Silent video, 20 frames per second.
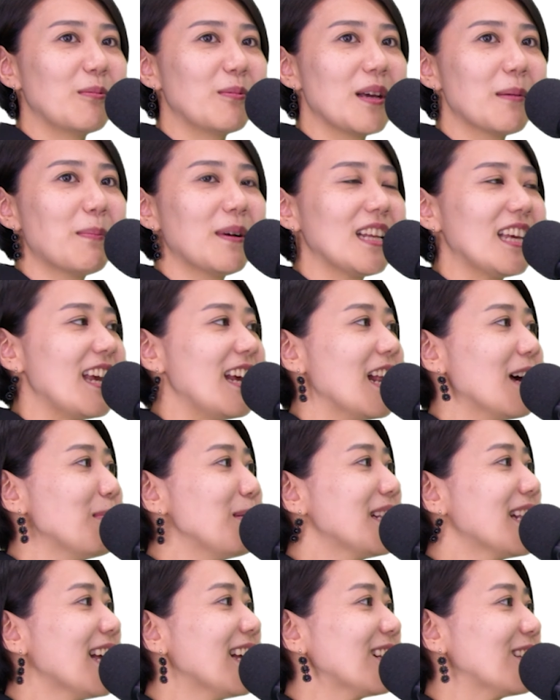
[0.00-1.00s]
でもやっぱり選
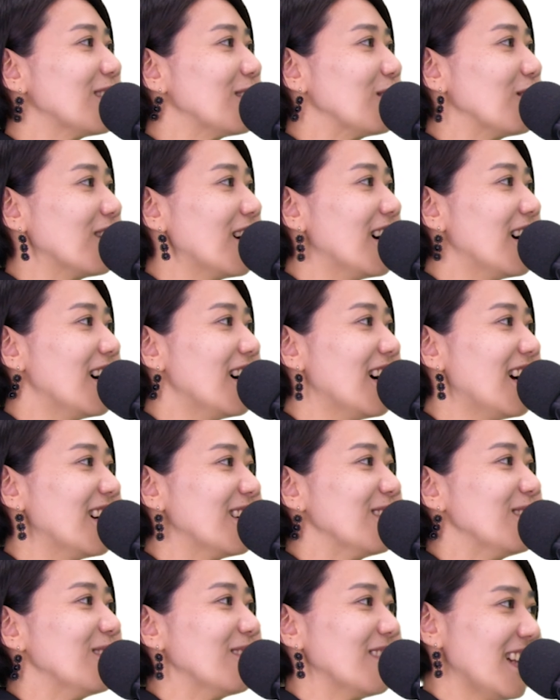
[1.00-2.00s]
びたいっていうのがあ
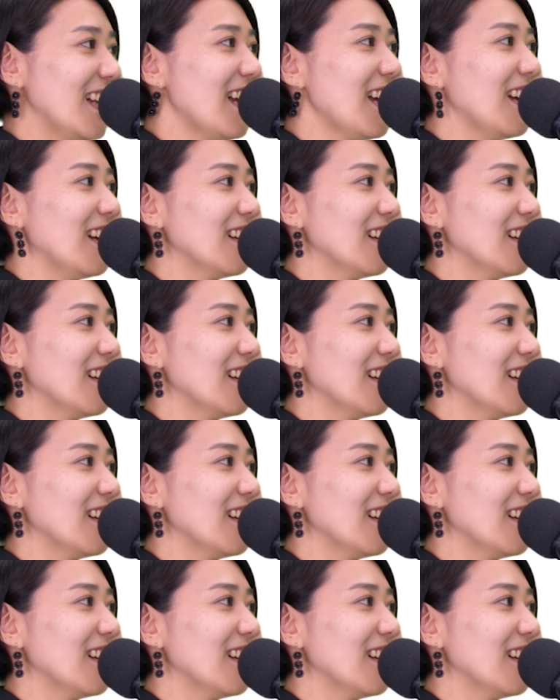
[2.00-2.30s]
るので、